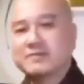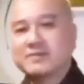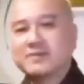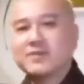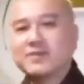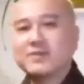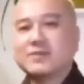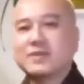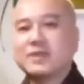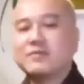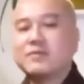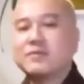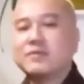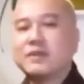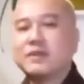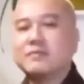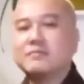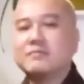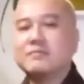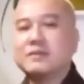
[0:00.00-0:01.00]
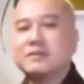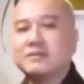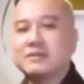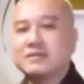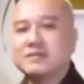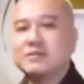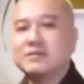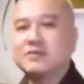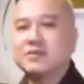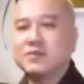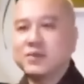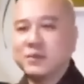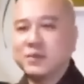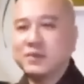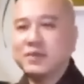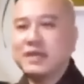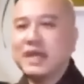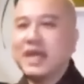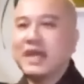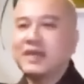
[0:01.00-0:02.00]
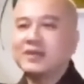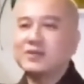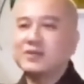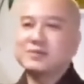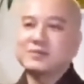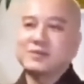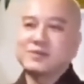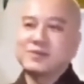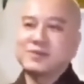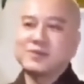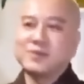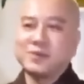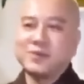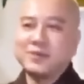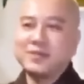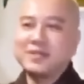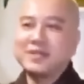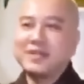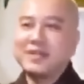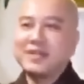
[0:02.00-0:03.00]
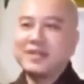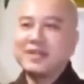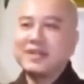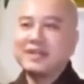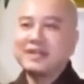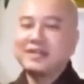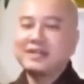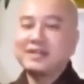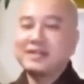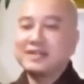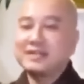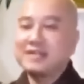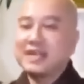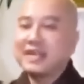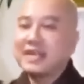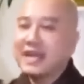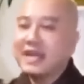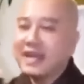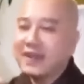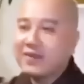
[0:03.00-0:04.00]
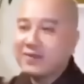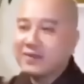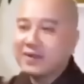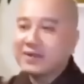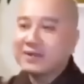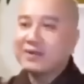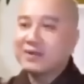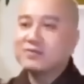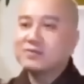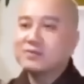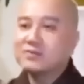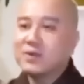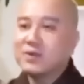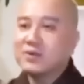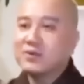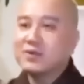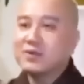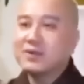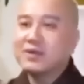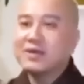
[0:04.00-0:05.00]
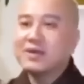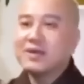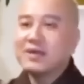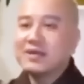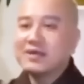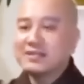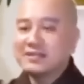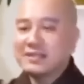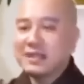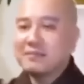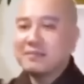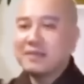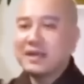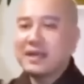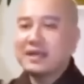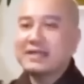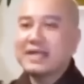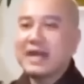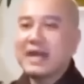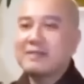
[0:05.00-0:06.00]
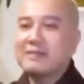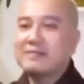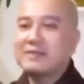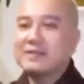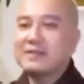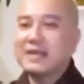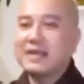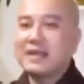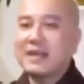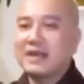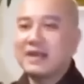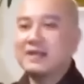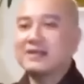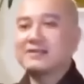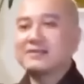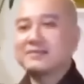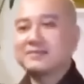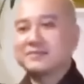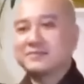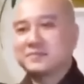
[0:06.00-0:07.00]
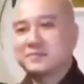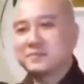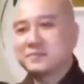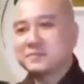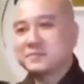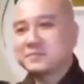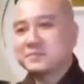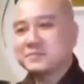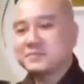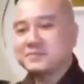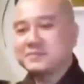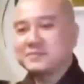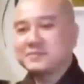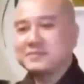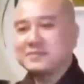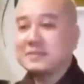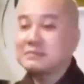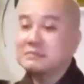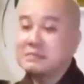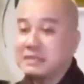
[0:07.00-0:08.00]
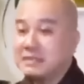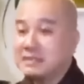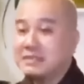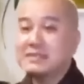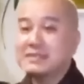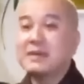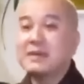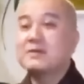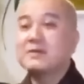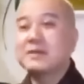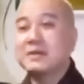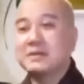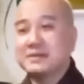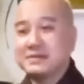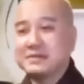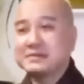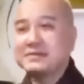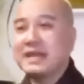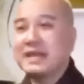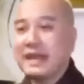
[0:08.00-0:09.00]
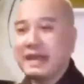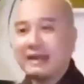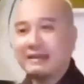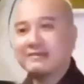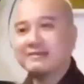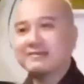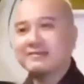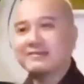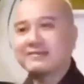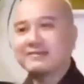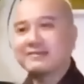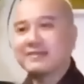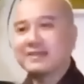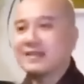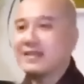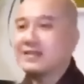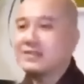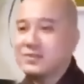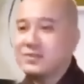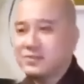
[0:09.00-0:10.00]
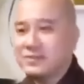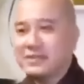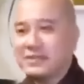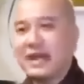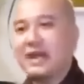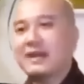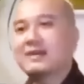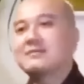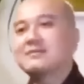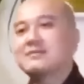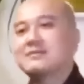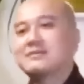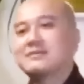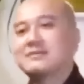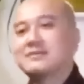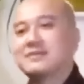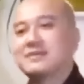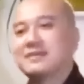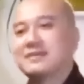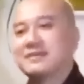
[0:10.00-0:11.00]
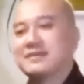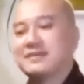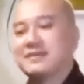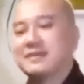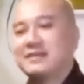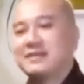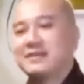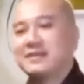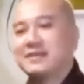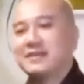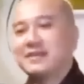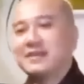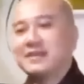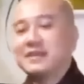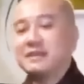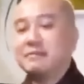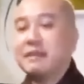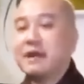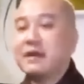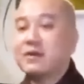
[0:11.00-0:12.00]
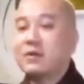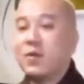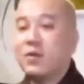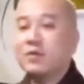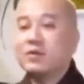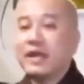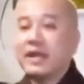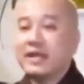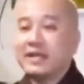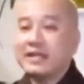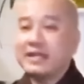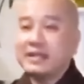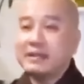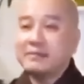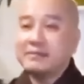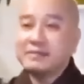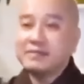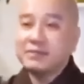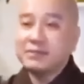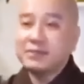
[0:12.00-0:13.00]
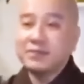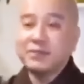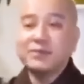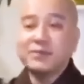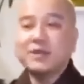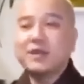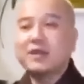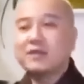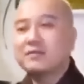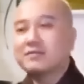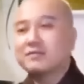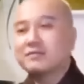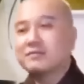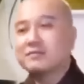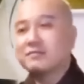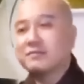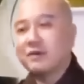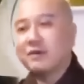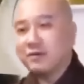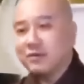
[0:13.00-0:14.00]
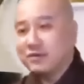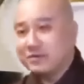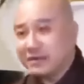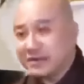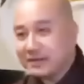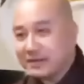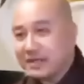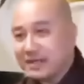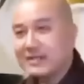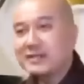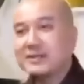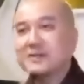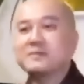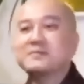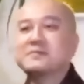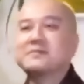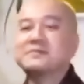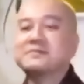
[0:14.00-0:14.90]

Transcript: Ví dụ ta muốn niệm mười sâu chuỗi, hai mươi sâu chuỗi, thì người ta theo cái con số đó, một trăm lẻ tám là ta lần mười sâu là được ngàn, ta lấy số chẵn. Thì bà cụ này niệm sâu chuỗi đó. Mà quý vị tin không,